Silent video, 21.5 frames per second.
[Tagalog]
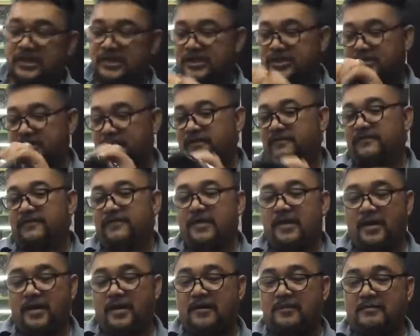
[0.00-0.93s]
t-shirt
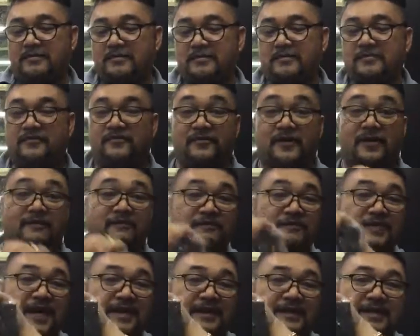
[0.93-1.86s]
from from
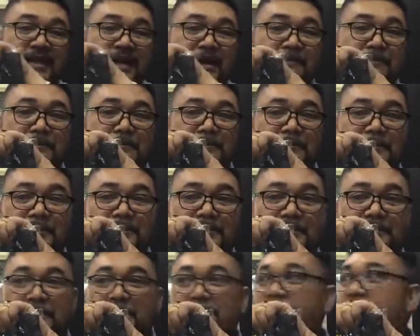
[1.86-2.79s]
Vietnam.
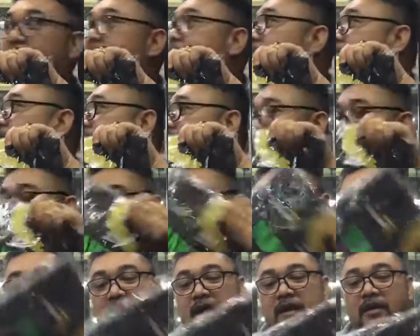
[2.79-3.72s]

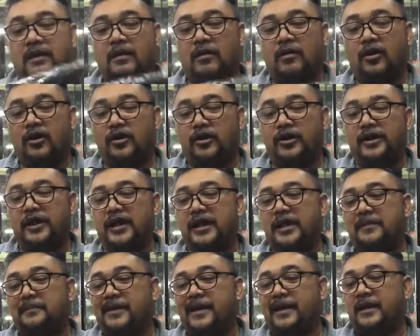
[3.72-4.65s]
Okay, anong color ni
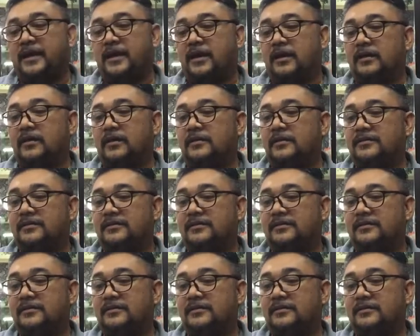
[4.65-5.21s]
Nima ng